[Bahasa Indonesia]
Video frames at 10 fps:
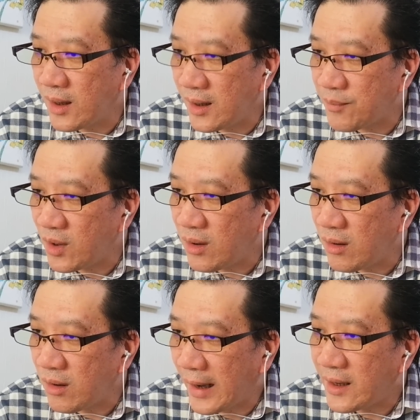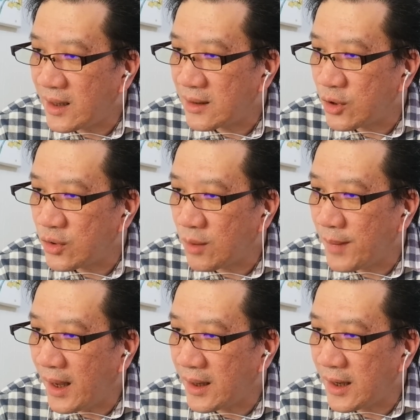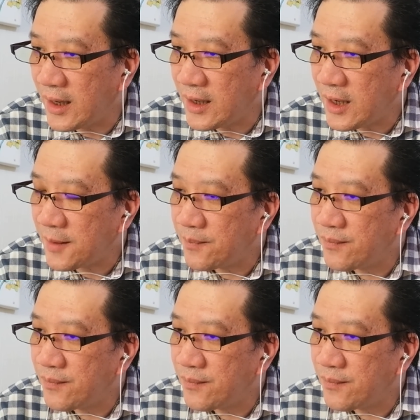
kripto kalau candle tutup hari ini